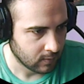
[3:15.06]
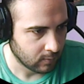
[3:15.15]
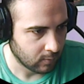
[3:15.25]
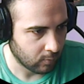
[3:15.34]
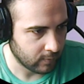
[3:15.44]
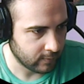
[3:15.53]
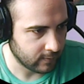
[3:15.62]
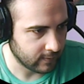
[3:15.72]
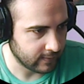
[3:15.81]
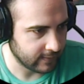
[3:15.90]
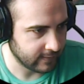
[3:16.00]
Lo bueno
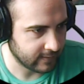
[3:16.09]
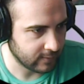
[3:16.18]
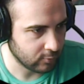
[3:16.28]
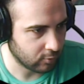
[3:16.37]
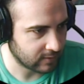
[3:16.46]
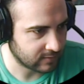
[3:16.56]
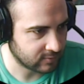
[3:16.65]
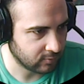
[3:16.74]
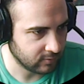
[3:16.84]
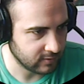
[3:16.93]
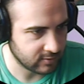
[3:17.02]
es que hay un
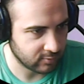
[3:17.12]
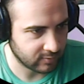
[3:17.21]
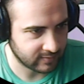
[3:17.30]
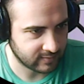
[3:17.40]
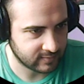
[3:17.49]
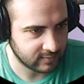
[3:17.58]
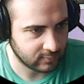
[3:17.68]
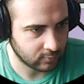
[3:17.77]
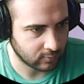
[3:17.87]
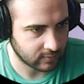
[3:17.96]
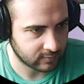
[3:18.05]
corazón y yo necesito
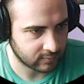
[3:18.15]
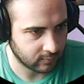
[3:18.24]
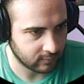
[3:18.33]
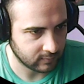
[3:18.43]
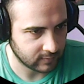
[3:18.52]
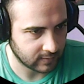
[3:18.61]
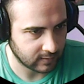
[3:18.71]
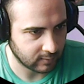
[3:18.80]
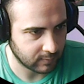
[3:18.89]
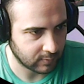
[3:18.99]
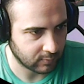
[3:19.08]
un corazón. Ya
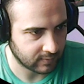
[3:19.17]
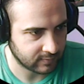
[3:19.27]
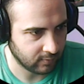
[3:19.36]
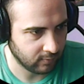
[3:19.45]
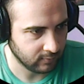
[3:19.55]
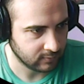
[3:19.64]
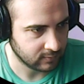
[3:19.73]
tengo mi corazón.